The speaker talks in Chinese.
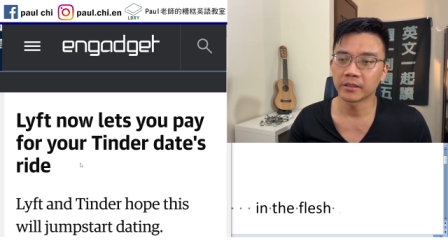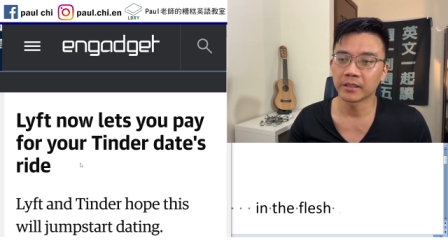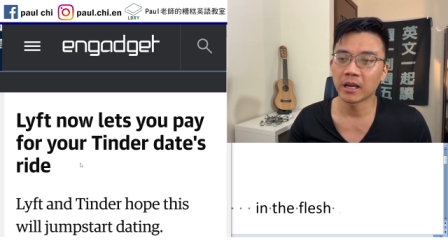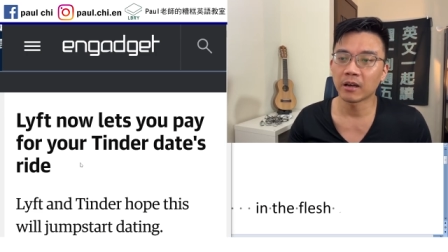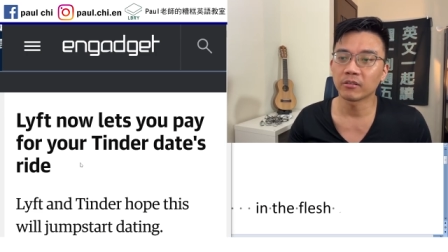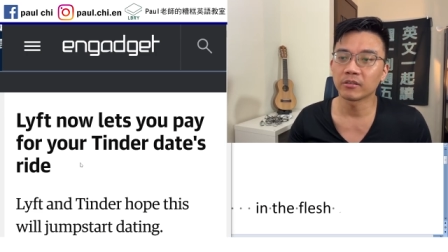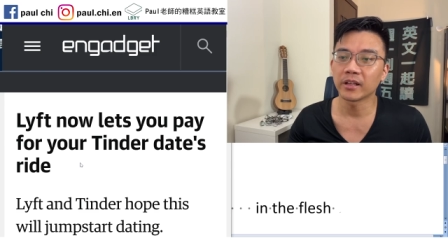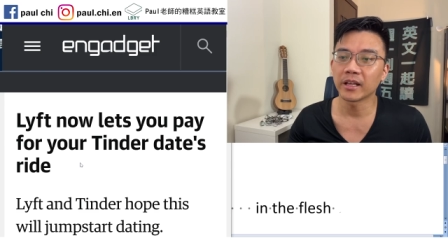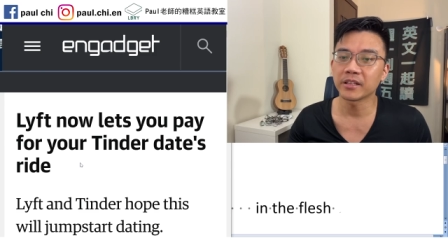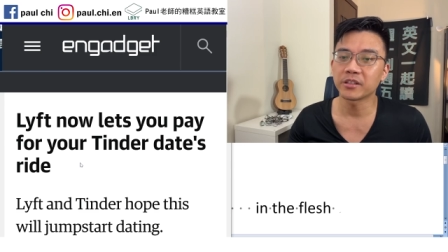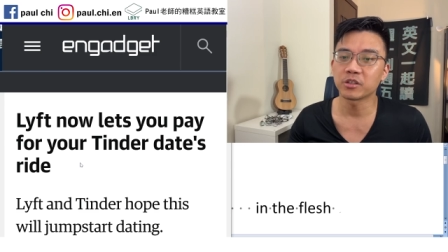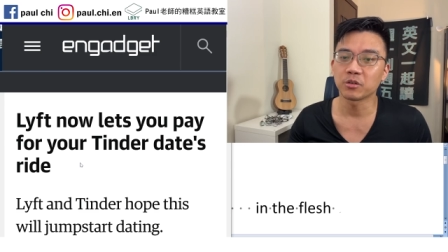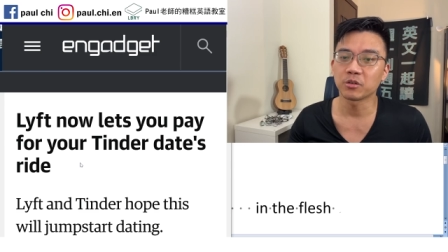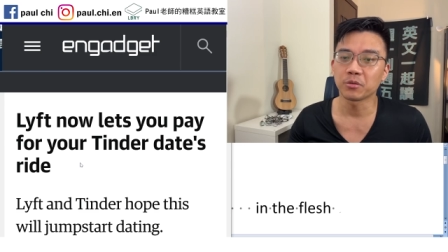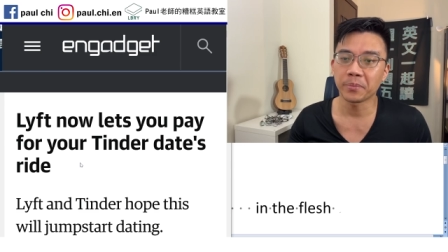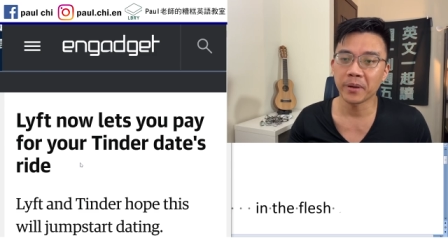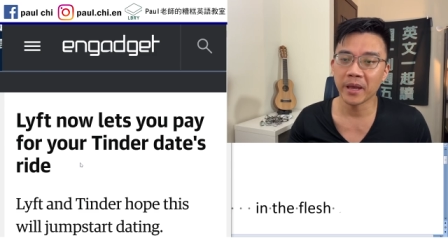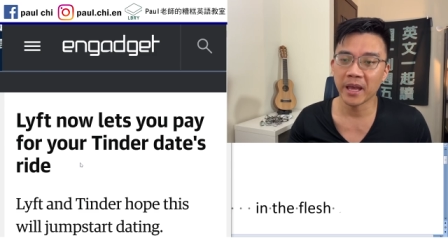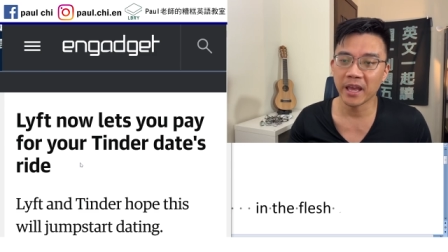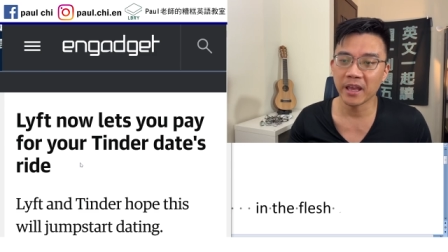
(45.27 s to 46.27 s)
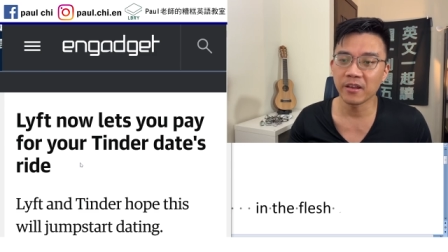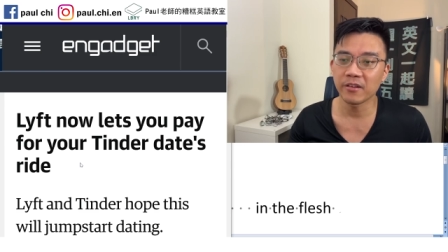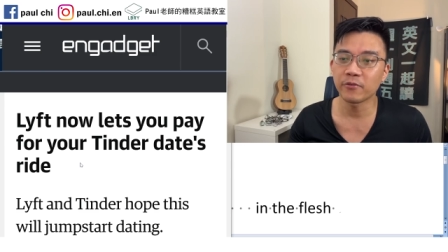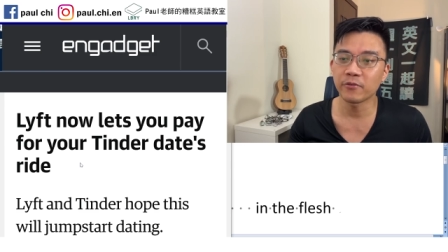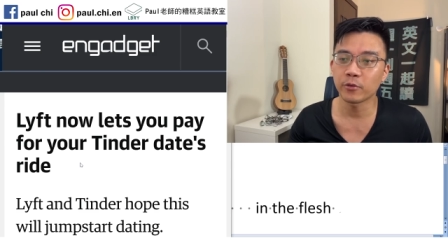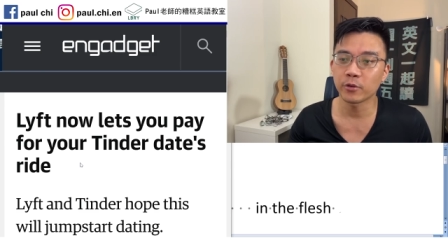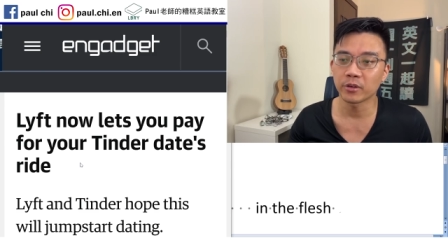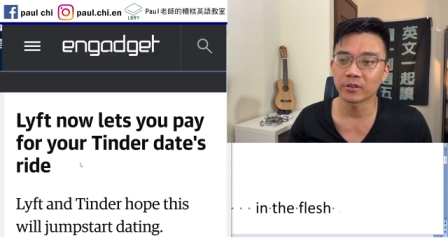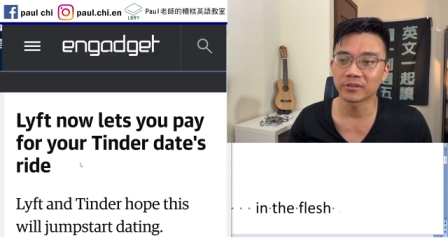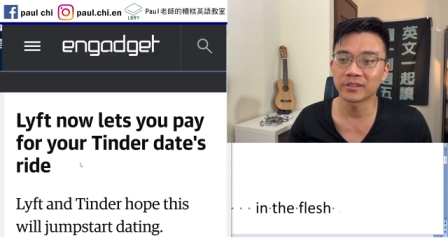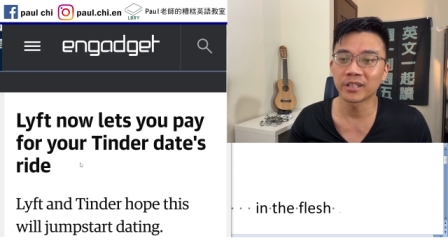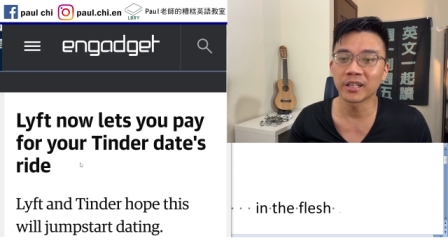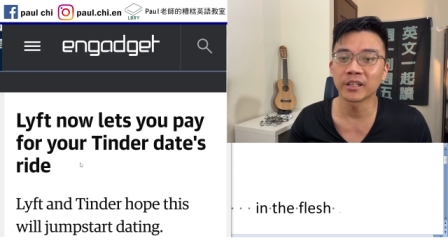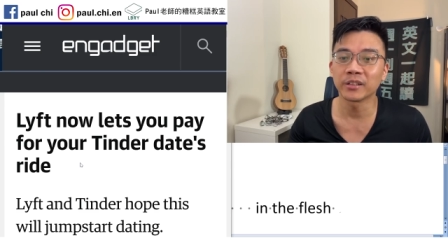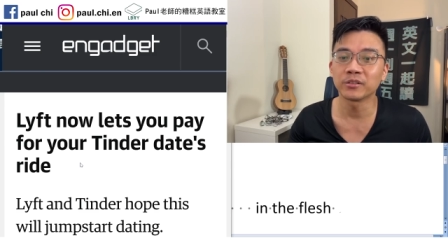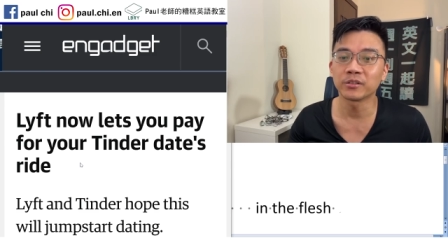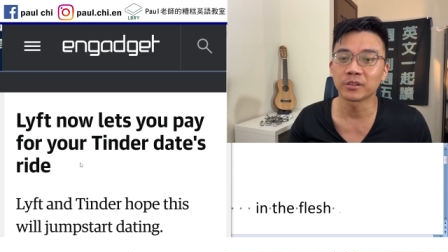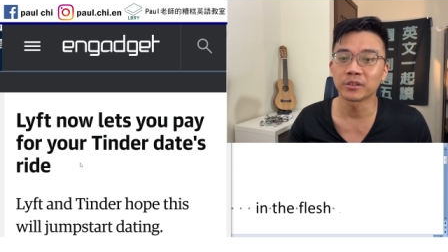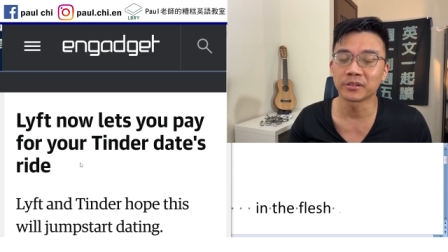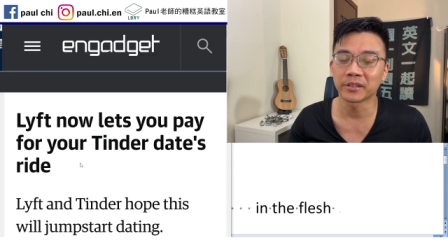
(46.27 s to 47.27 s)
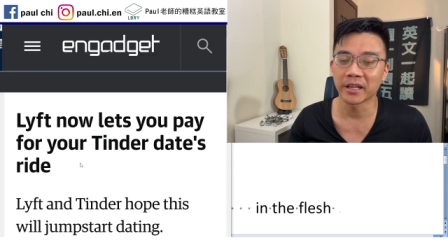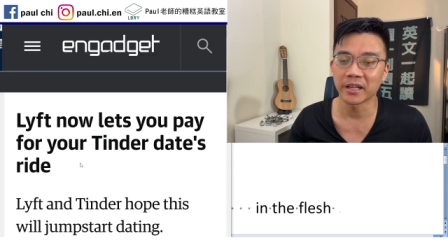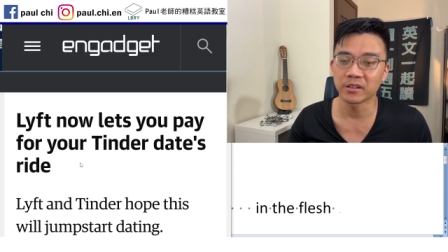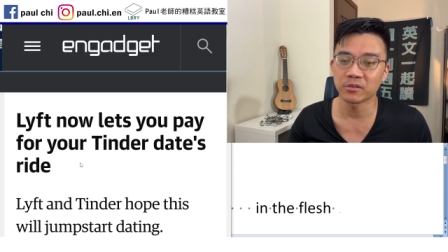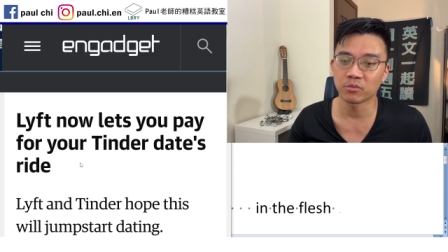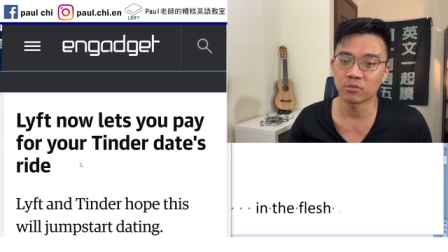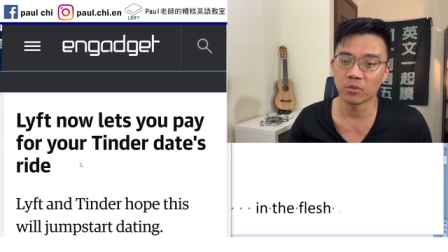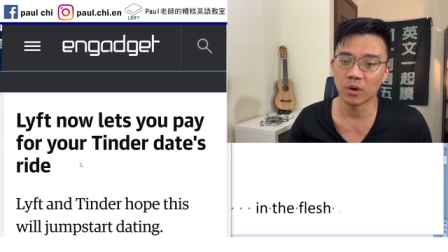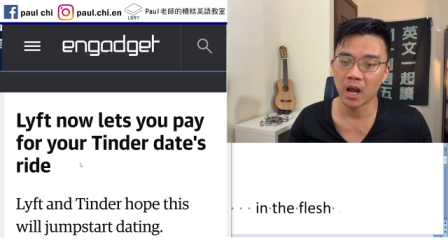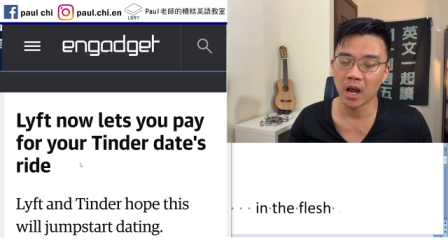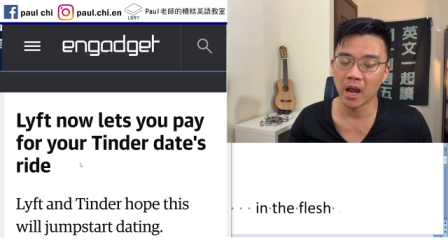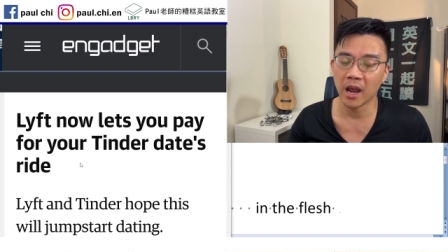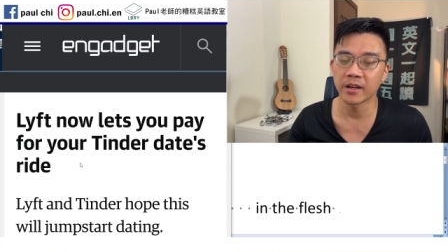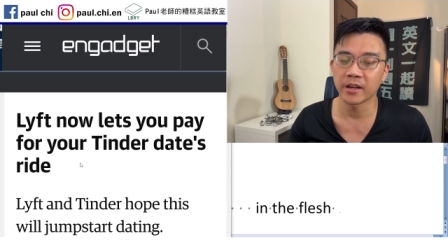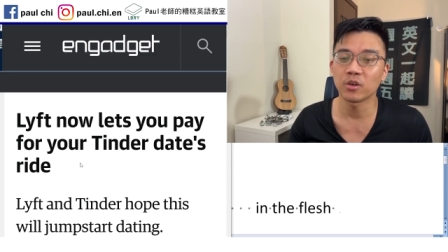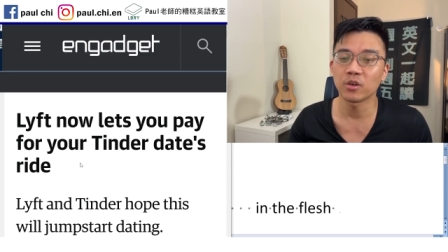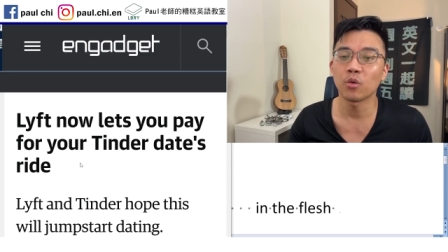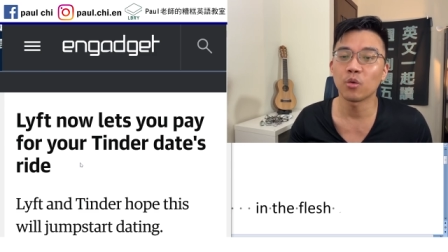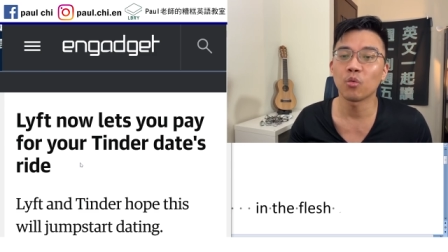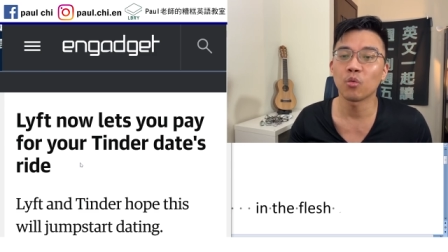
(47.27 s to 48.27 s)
Now lets you pay for your Tinder d a t e ride.